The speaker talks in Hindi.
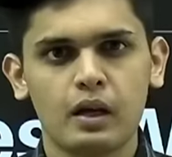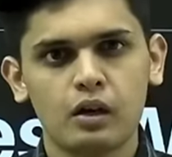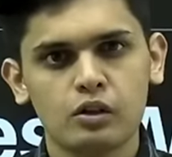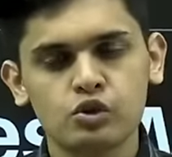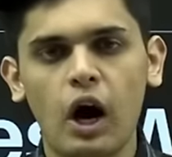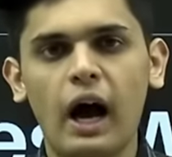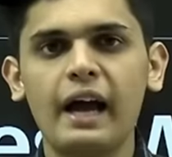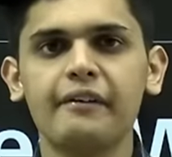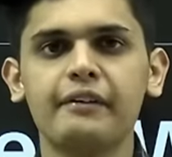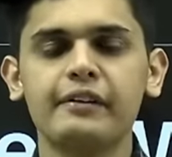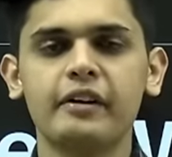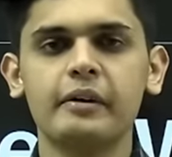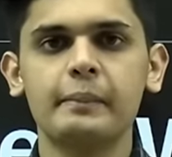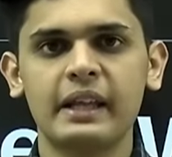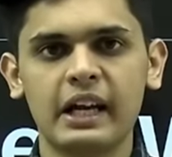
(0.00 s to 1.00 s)
तो हाय
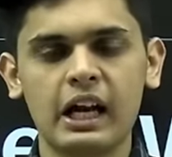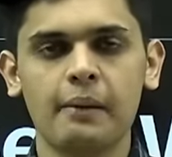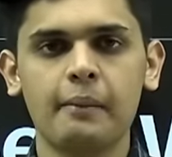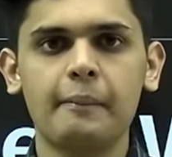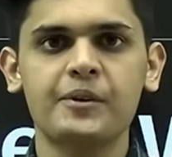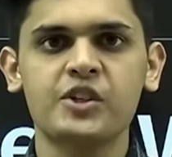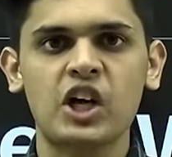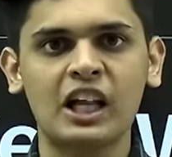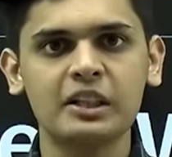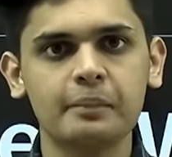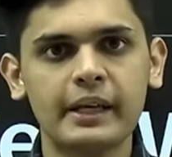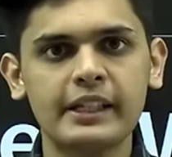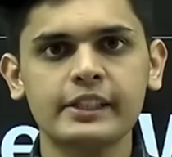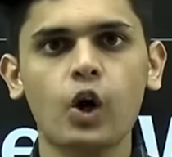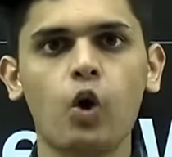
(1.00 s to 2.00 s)
एवरीवन मेरा नाम है प्रशांत
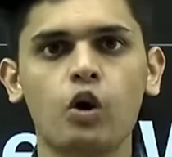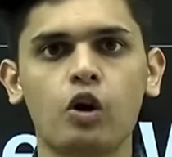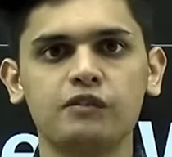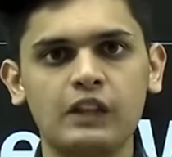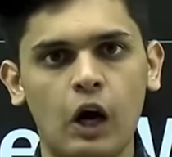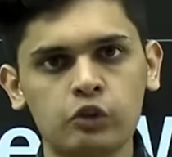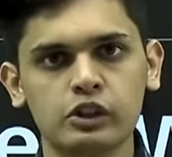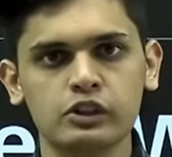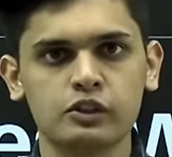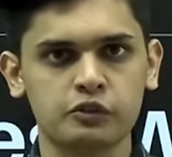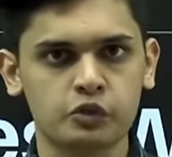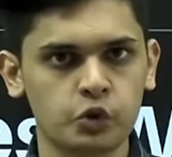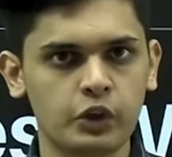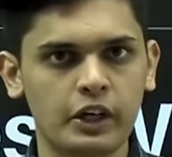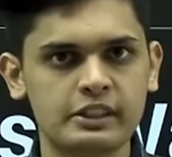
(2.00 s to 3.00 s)
मेंटोर ऑफ थाउजेंड्स ऑफ
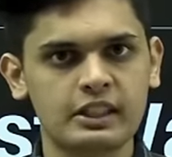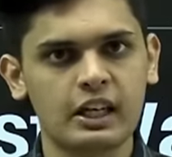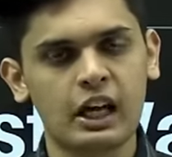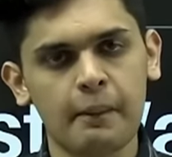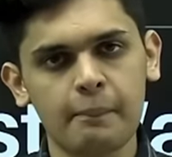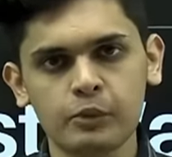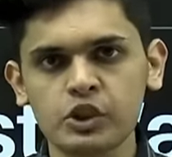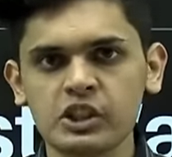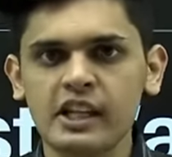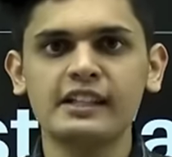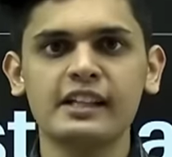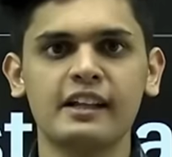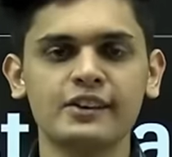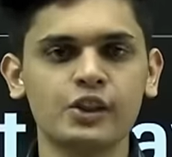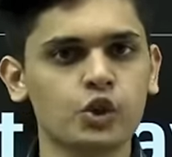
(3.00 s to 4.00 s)
स्टूडेंट्स अगर आप मुझे नहीं
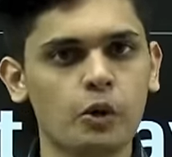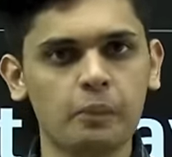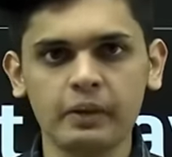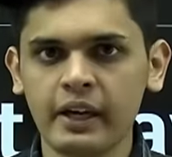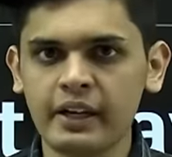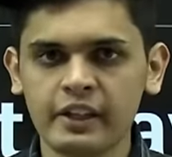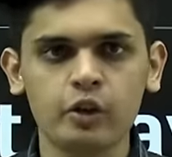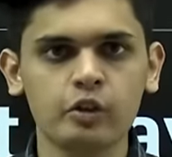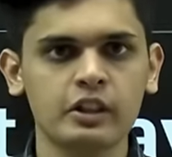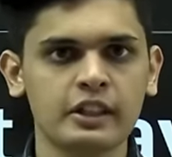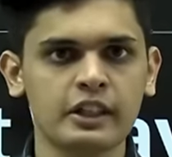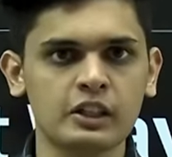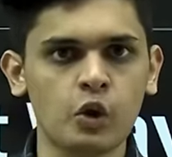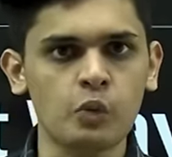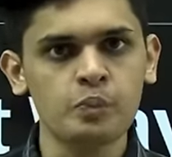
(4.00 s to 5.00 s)
जानते हो तो अपना इंट्रो दे
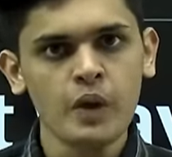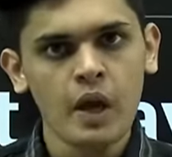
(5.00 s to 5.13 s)
देता हूँ